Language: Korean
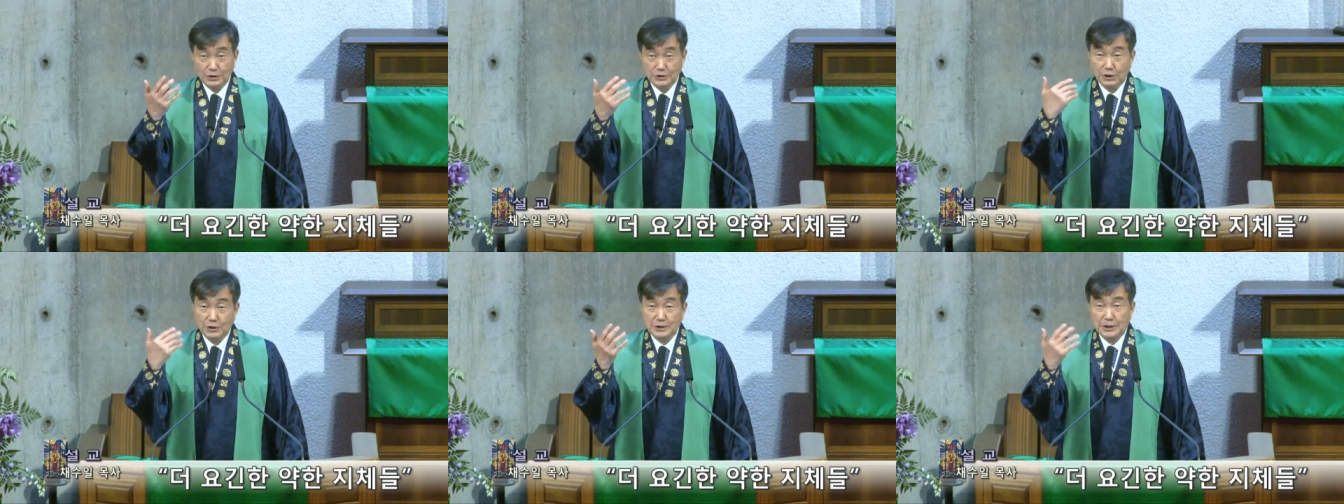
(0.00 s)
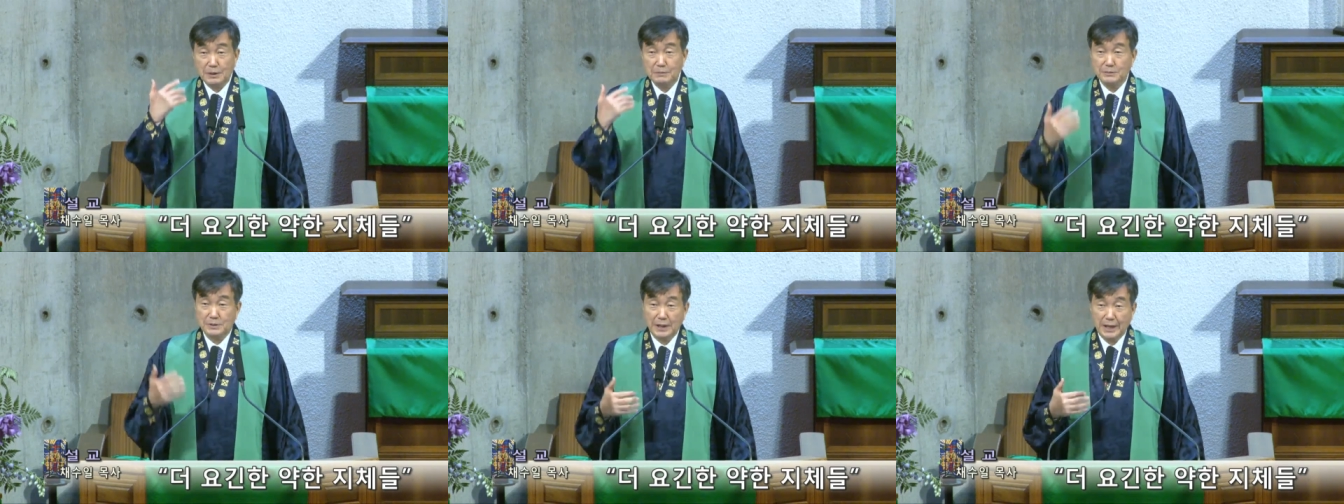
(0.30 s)
너
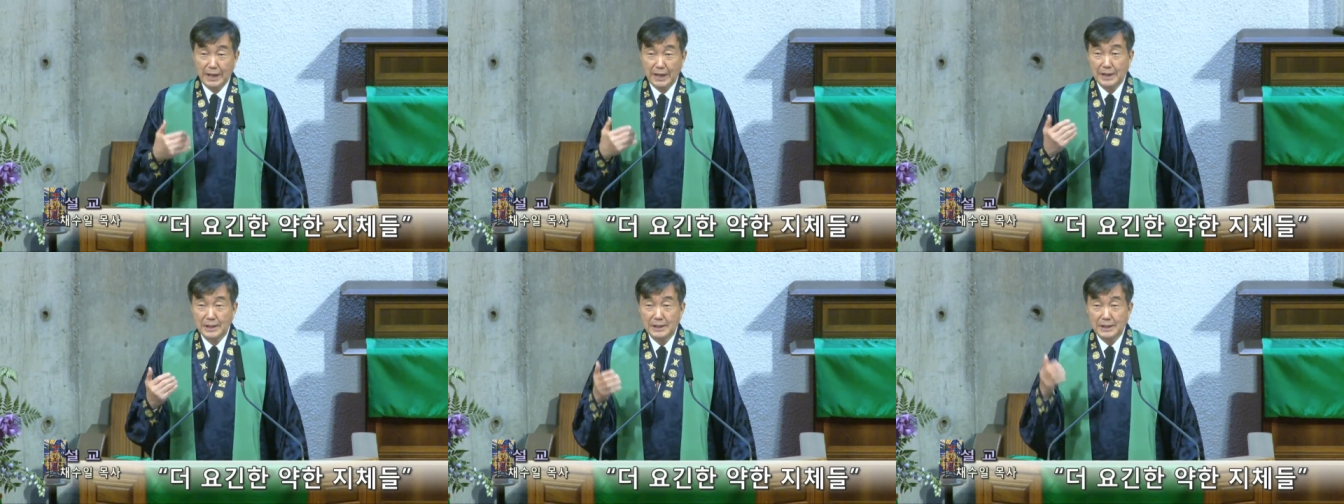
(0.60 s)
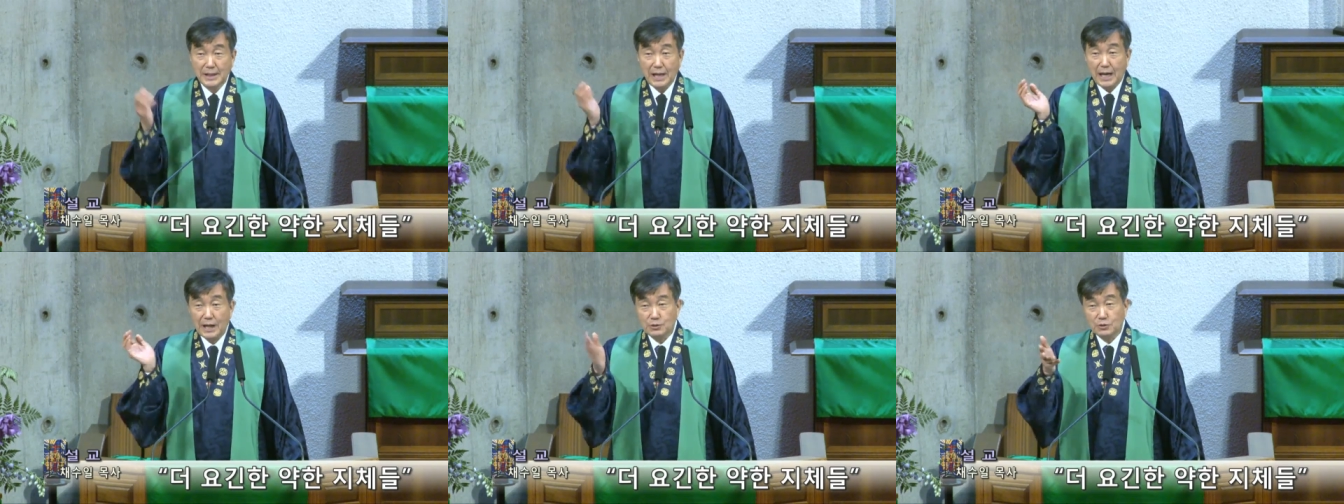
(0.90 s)
때문에
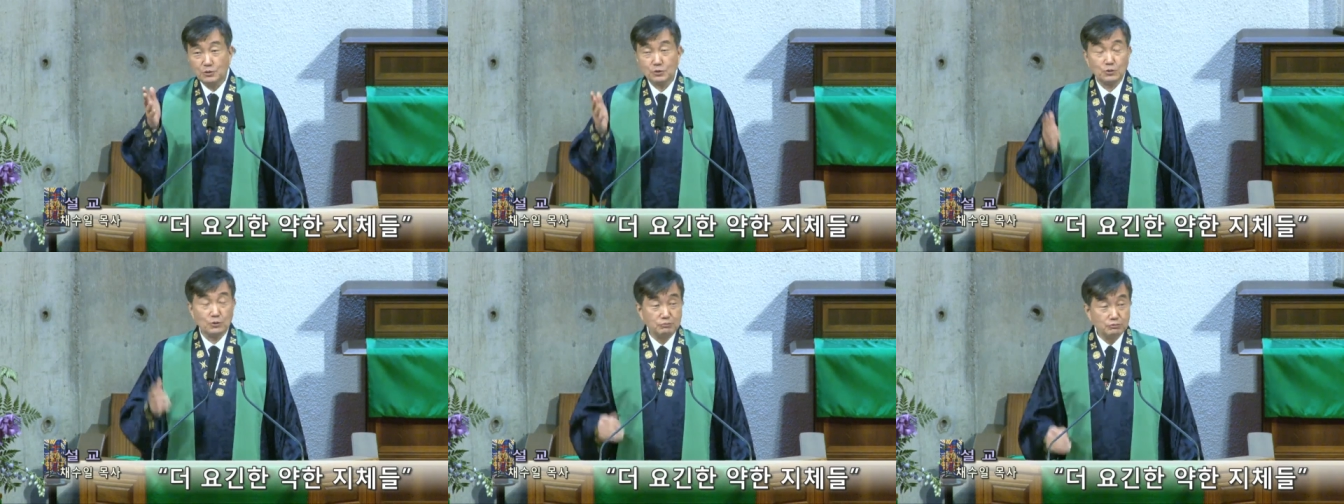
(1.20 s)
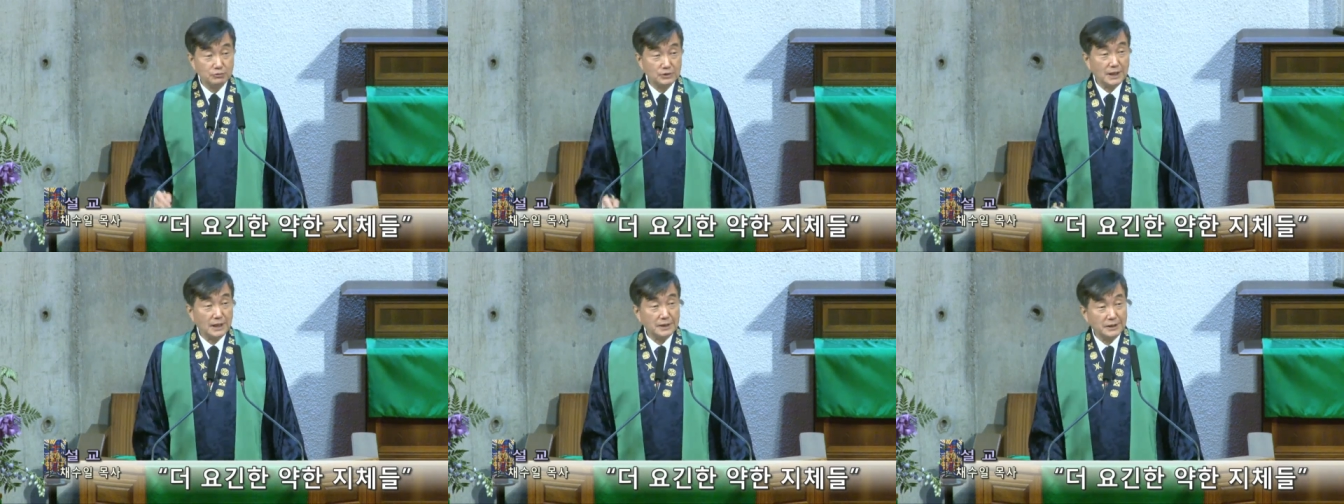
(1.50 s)
학교도
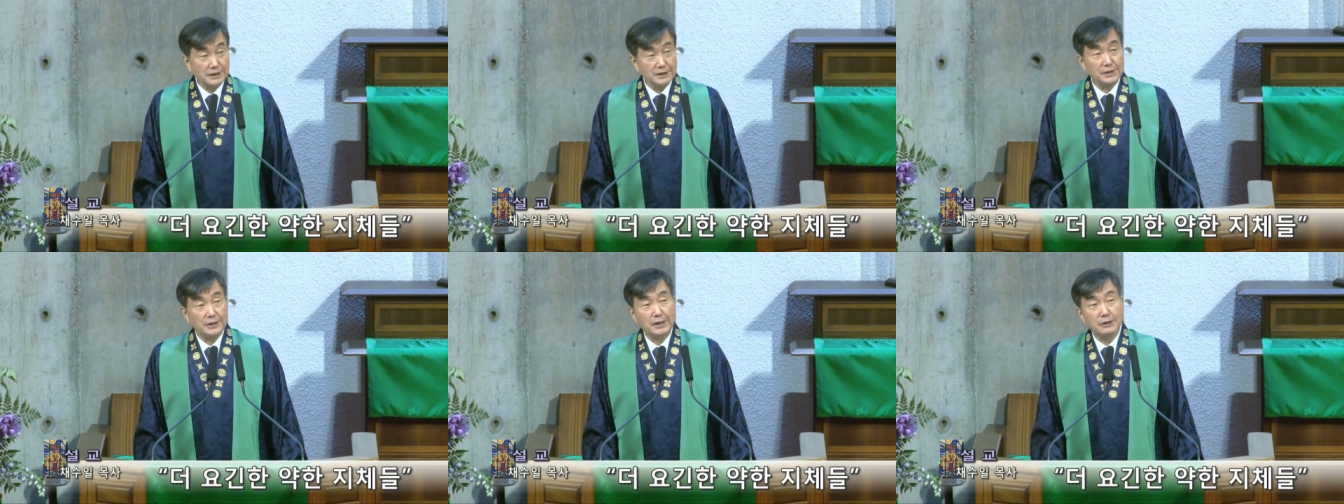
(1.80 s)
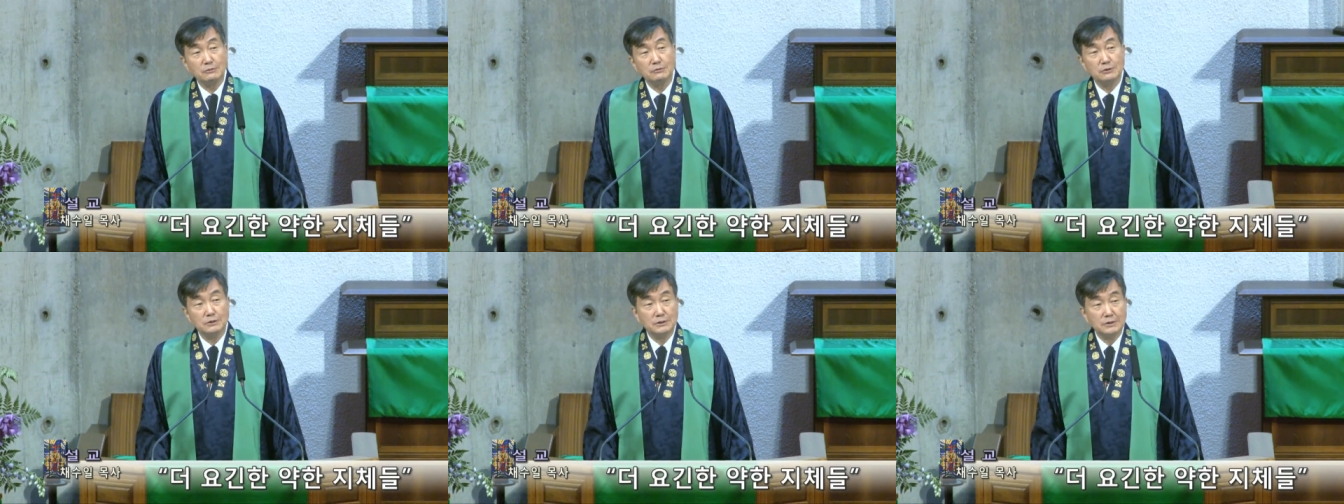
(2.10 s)
문 닫게
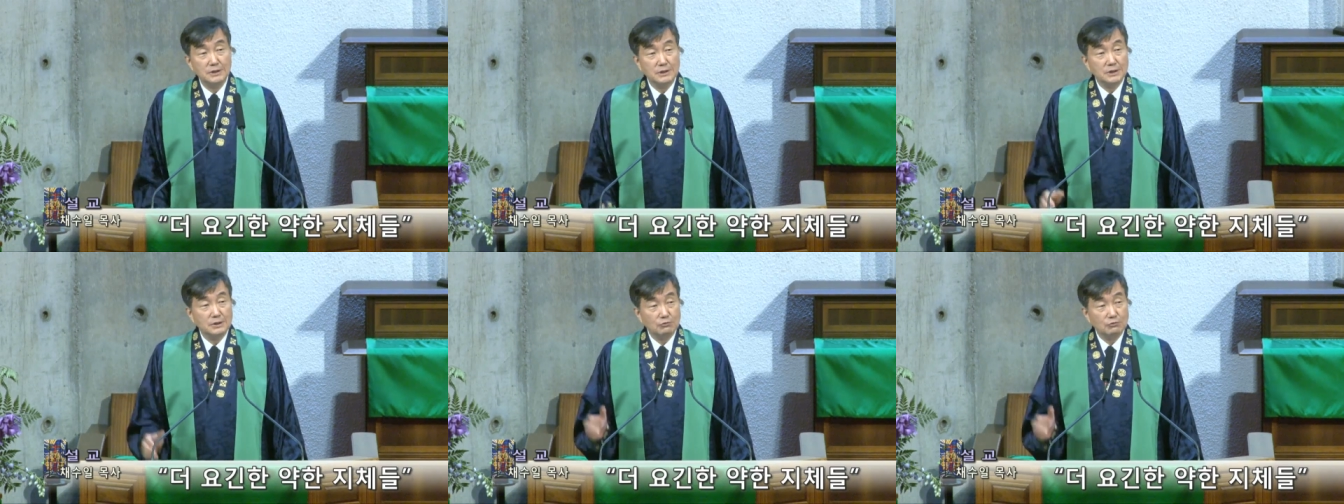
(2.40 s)
되고